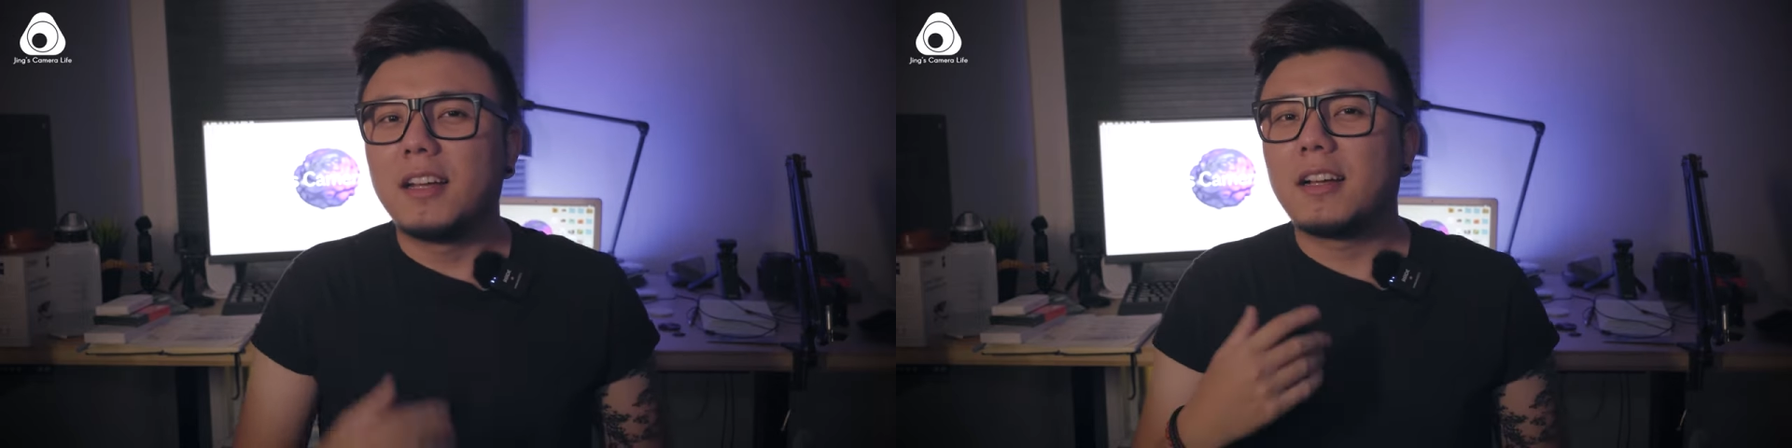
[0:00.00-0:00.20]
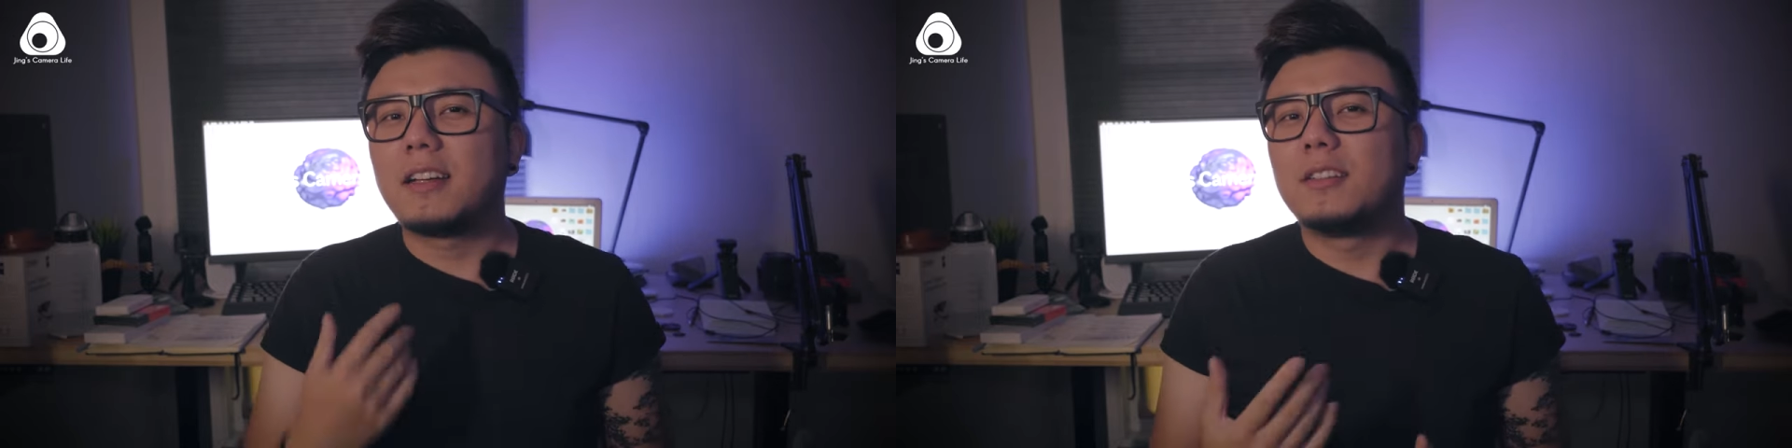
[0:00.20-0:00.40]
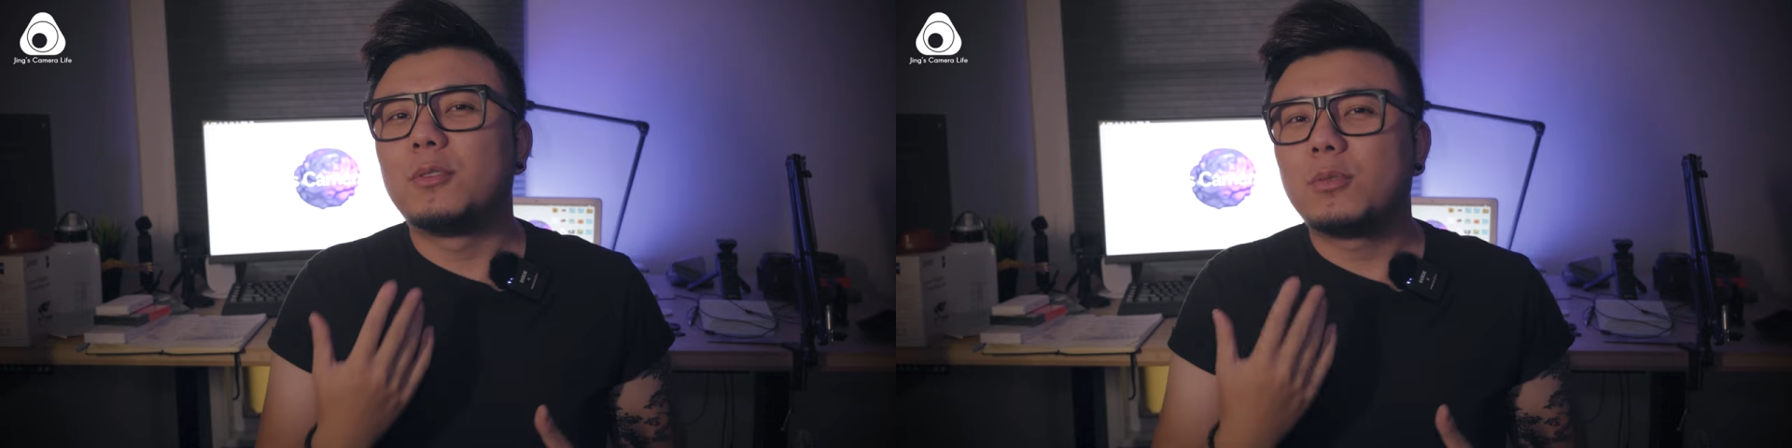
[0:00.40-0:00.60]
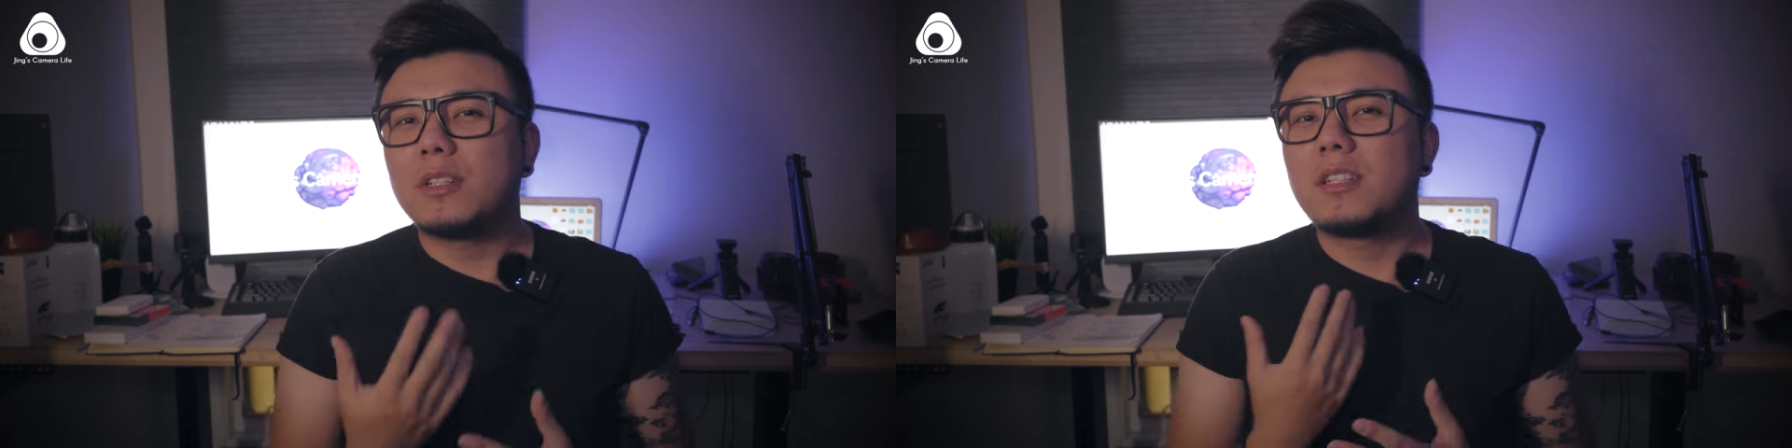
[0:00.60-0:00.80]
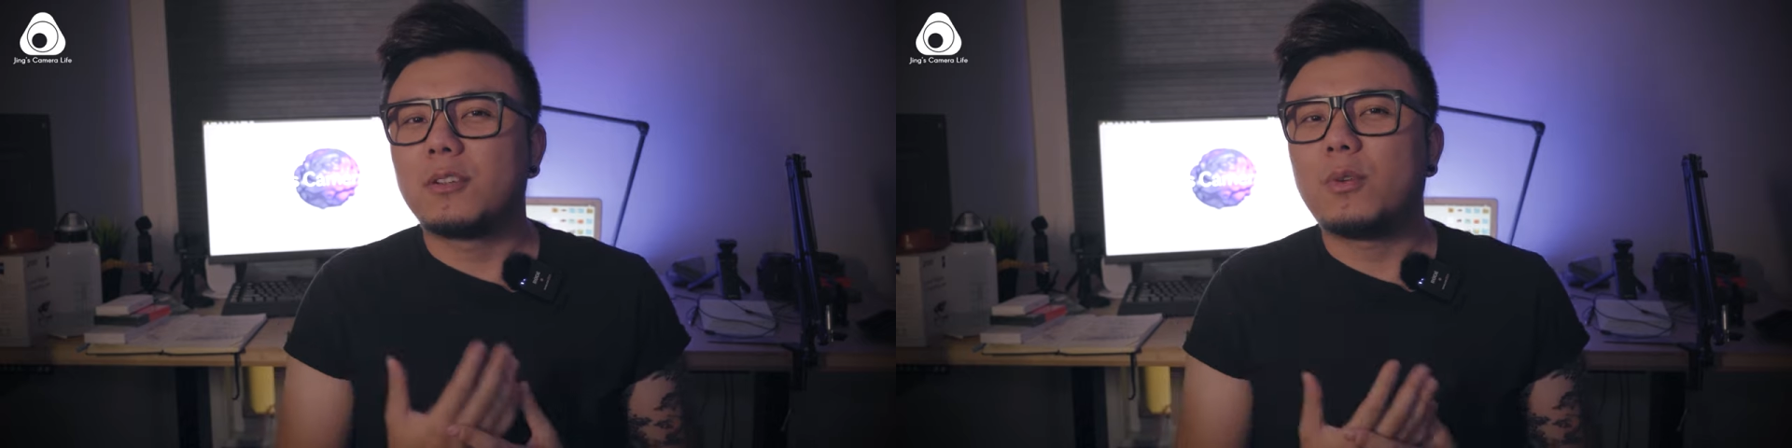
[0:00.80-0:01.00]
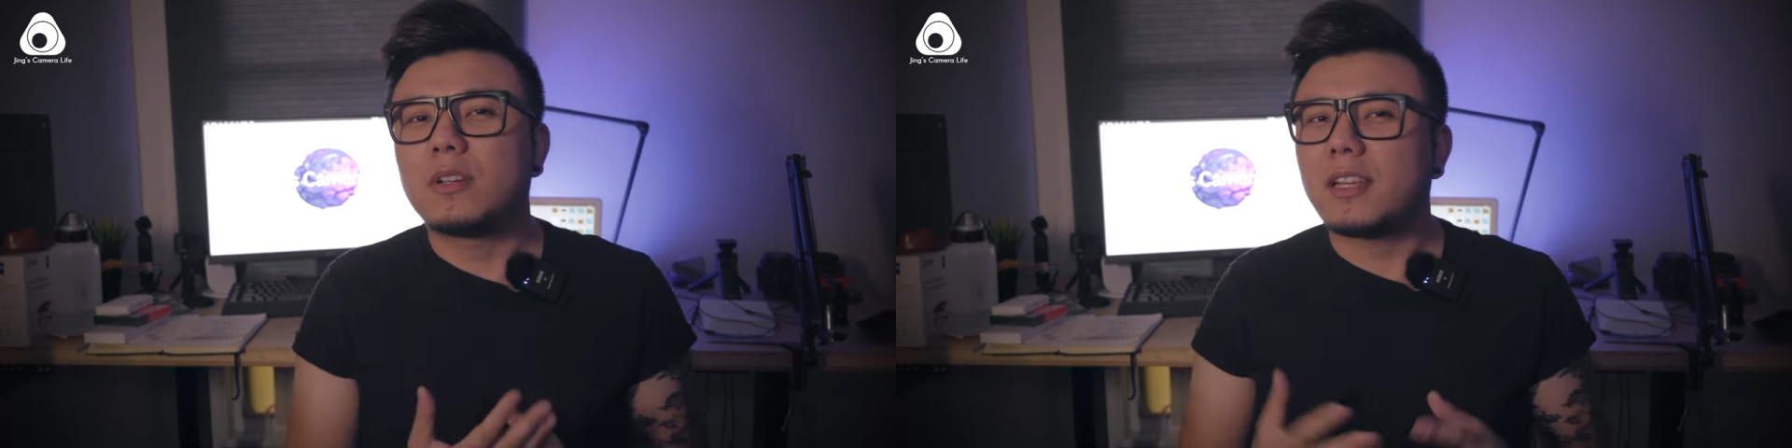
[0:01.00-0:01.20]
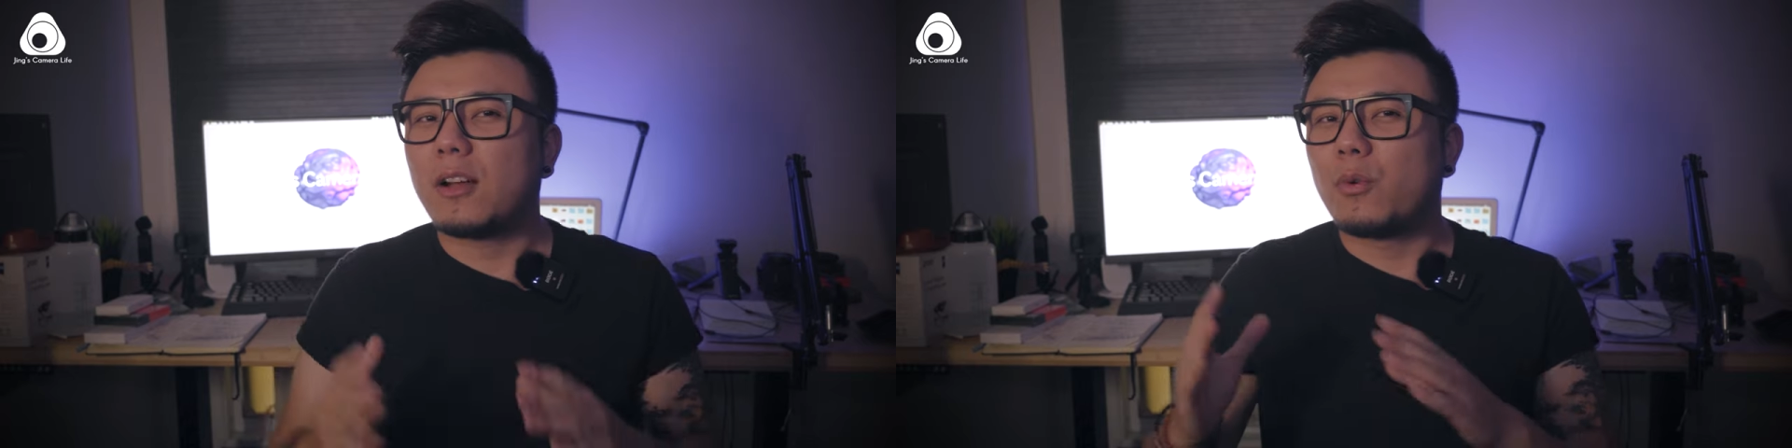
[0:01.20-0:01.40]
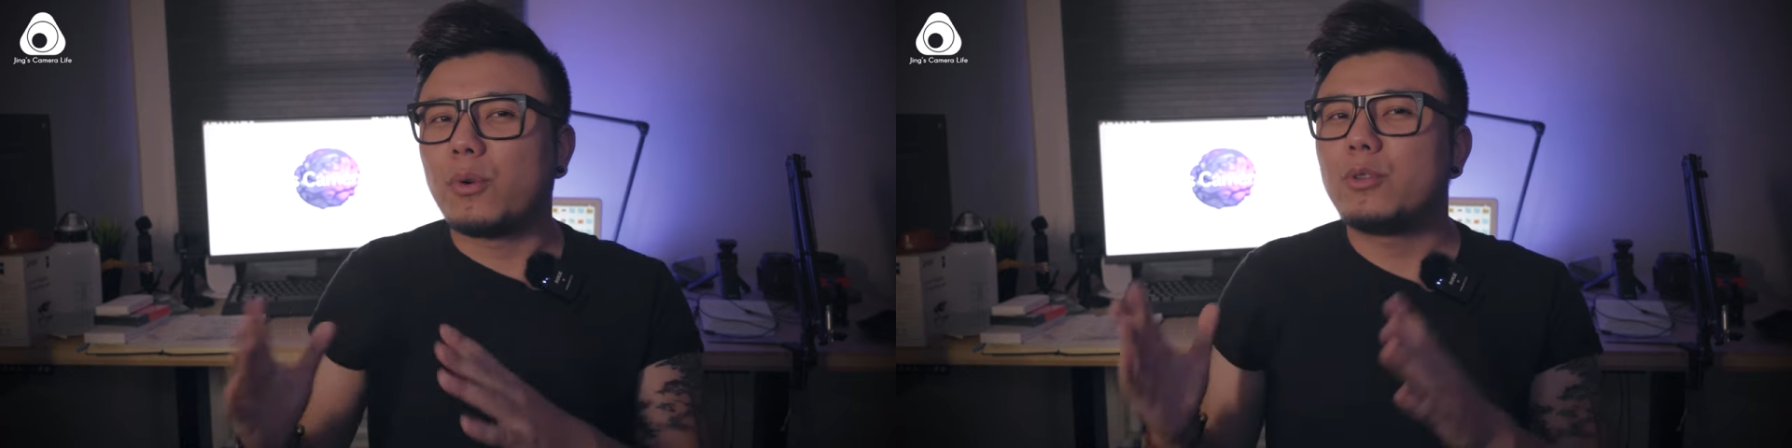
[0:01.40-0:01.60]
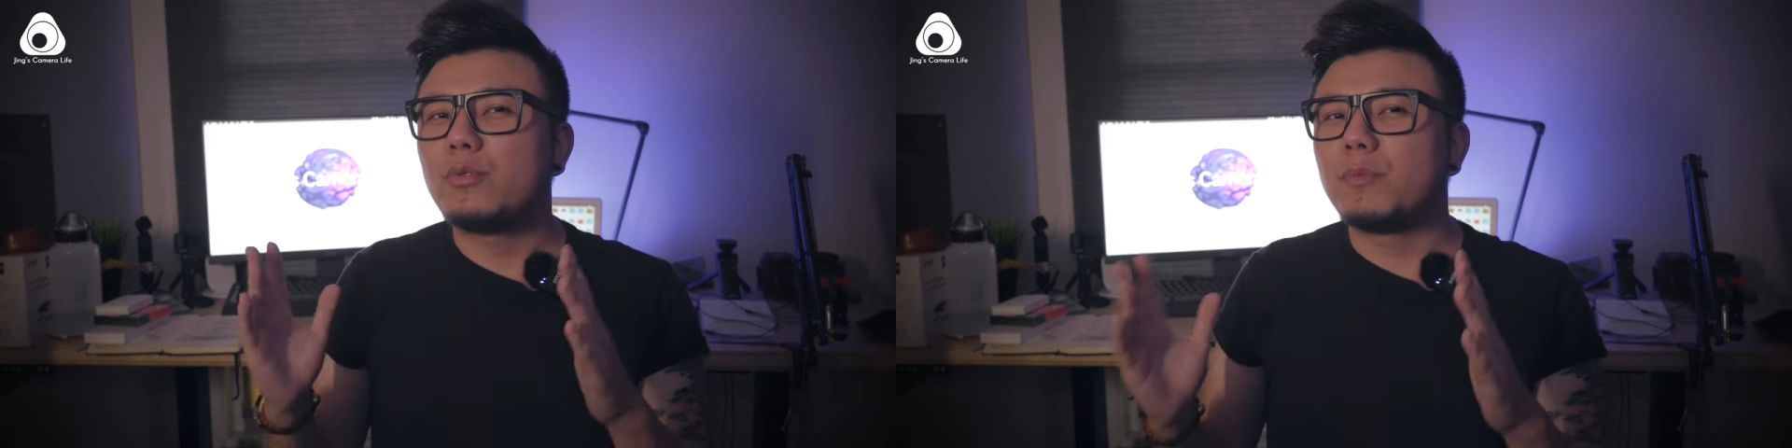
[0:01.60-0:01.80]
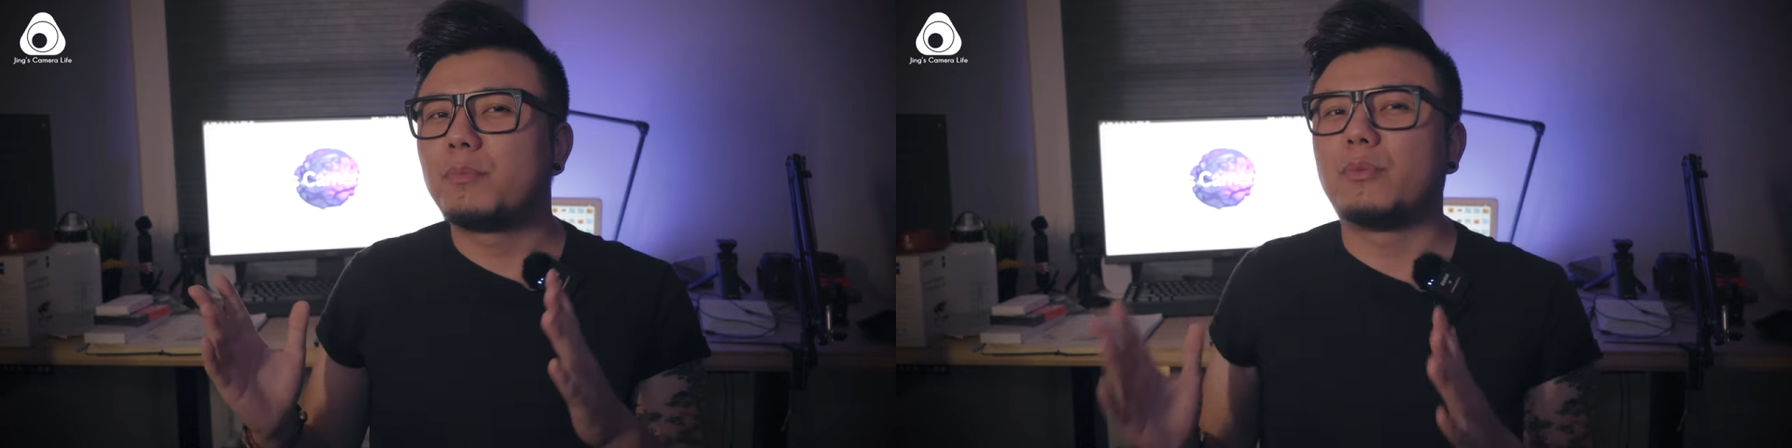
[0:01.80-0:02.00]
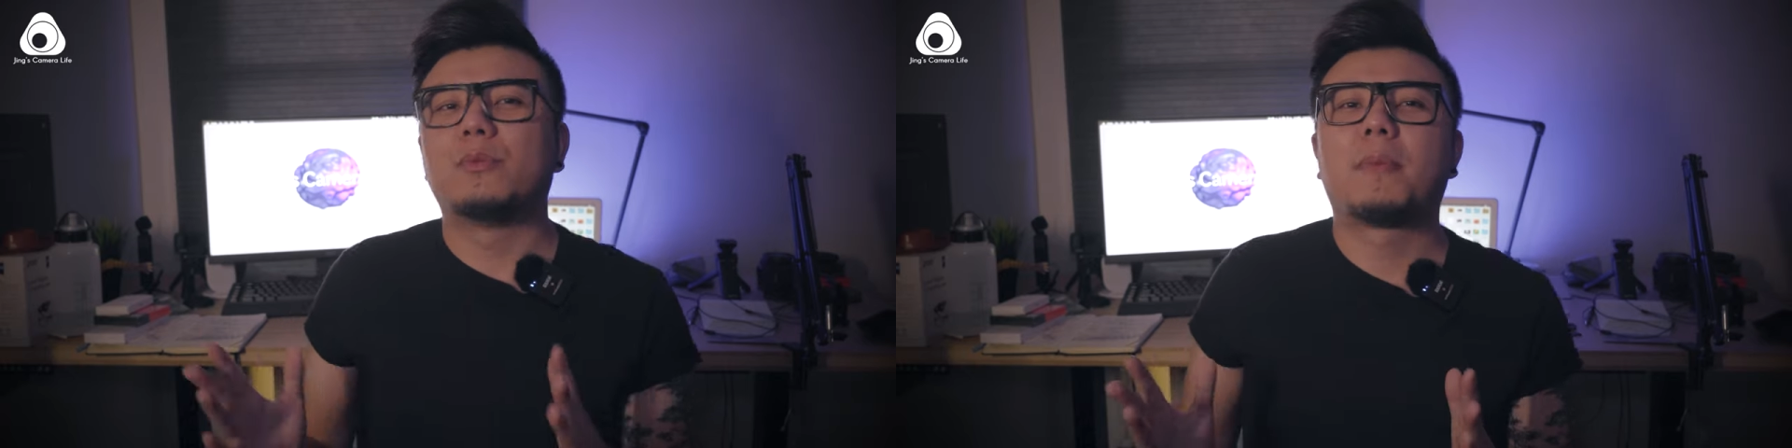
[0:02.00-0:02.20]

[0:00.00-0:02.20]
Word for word: 很多情况下回去补